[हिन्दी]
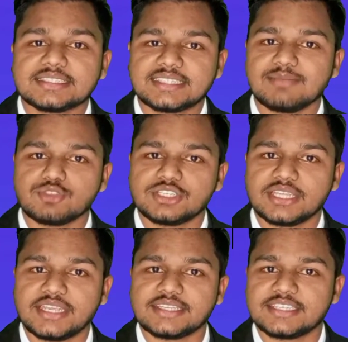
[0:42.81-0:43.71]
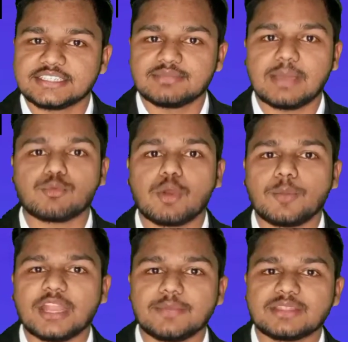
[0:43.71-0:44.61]
सेम उसी तरीके से इसमें आपको
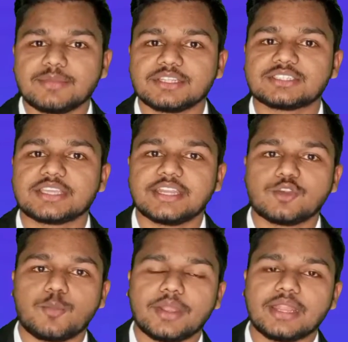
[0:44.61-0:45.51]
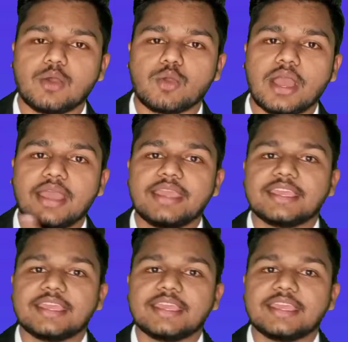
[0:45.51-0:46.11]
अप्लाइड मैथमेटिक्स सेकंड को पढ़ना होगा